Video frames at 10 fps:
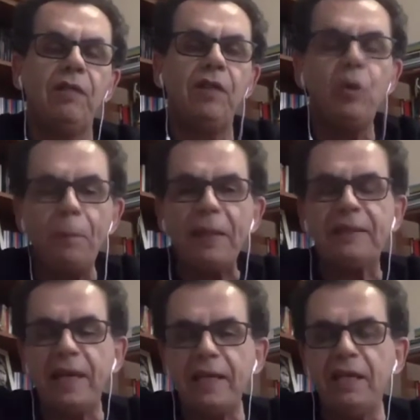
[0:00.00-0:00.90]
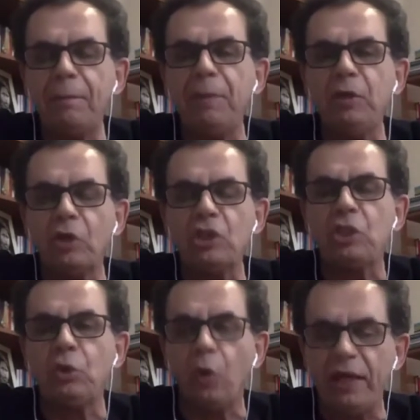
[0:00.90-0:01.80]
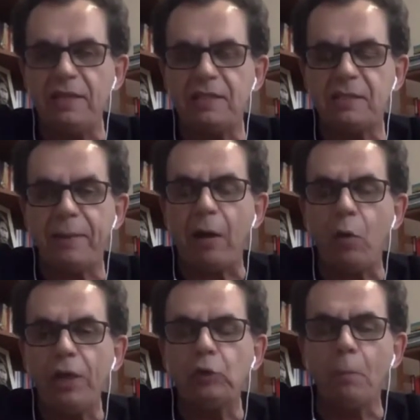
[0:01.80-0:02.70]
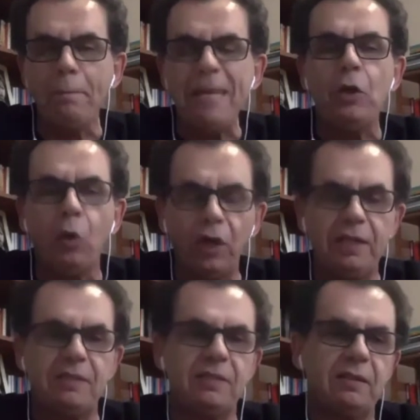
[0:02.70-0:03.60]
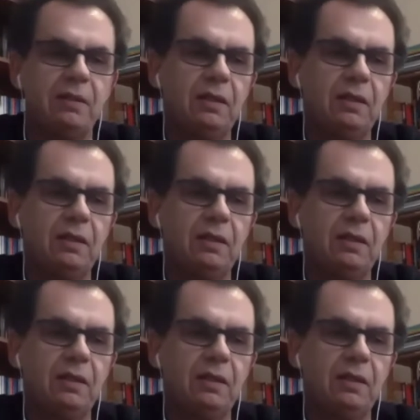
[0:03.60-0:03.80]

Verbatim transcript: Foi o PT que ampliou de 2 para 8 milhões